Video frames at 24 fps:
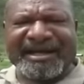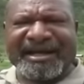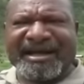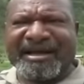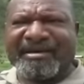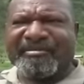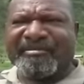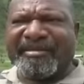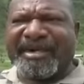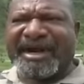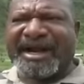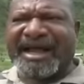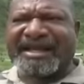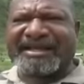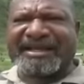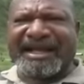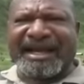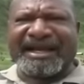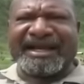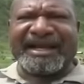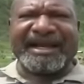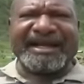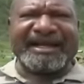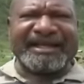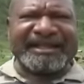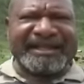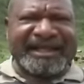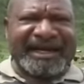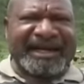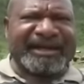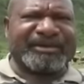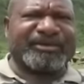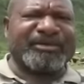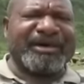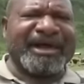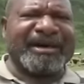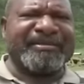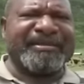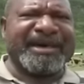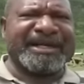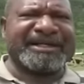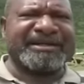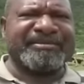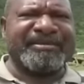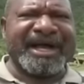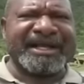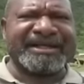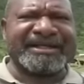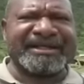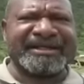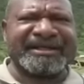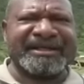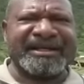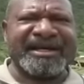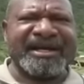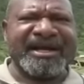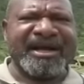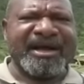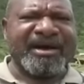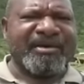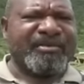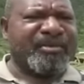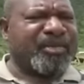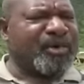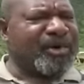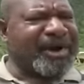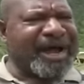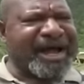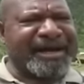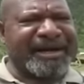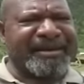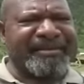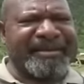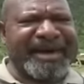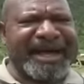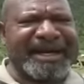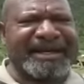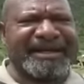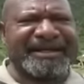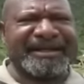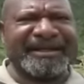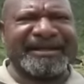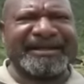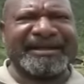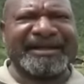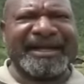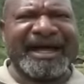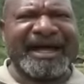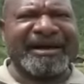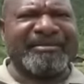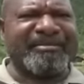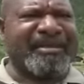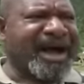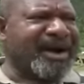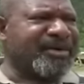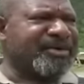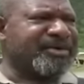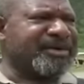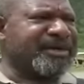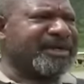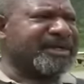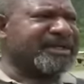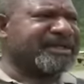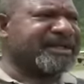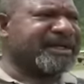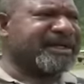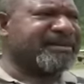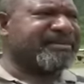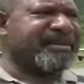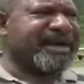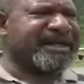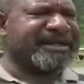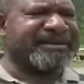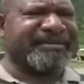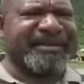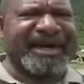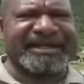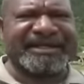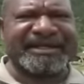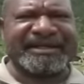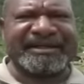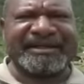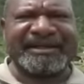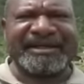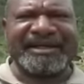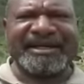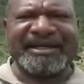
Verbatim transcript: berasal dari intelektual masing-masing pulang kembali dan bangun distrik masing-masing